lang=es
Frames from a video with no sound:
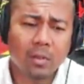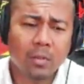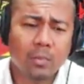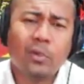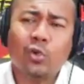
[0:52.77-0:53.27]

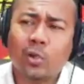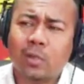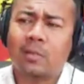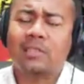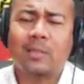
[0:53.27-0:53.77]
pero yo
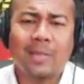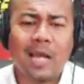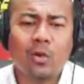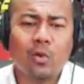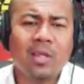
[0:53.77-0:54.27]
creo que Samaná
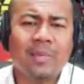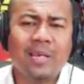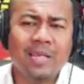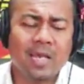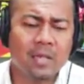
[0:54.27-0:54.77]
no
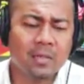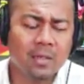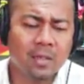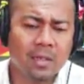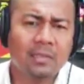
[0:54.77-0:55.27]
debería
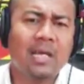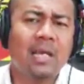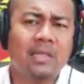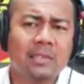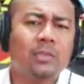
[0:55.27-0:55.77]
estar
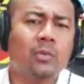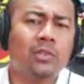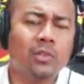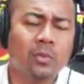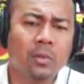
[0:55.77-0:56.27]
en esa
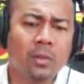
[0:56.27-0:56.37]
situación.